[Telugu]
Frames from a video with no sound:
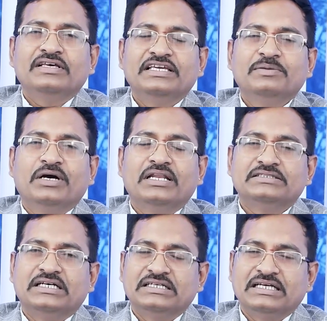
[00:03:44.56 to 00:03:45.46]
ఈ
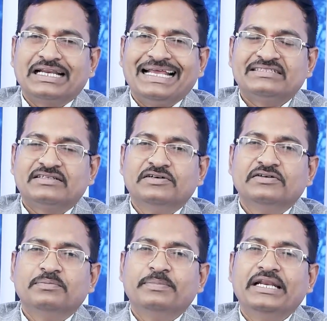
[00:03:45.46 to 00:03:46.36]
బాలచాణిక క్లాస్లో
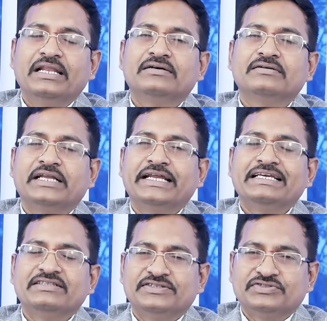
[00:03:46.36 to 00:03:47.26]
పిల్లలకు
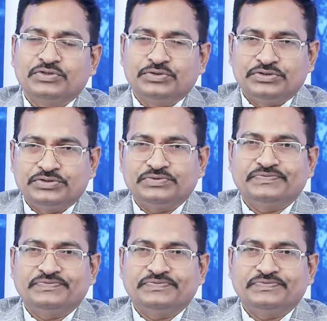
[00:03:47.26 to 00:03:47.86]
ట్రైనింగ్ తీసుకోవచ్చు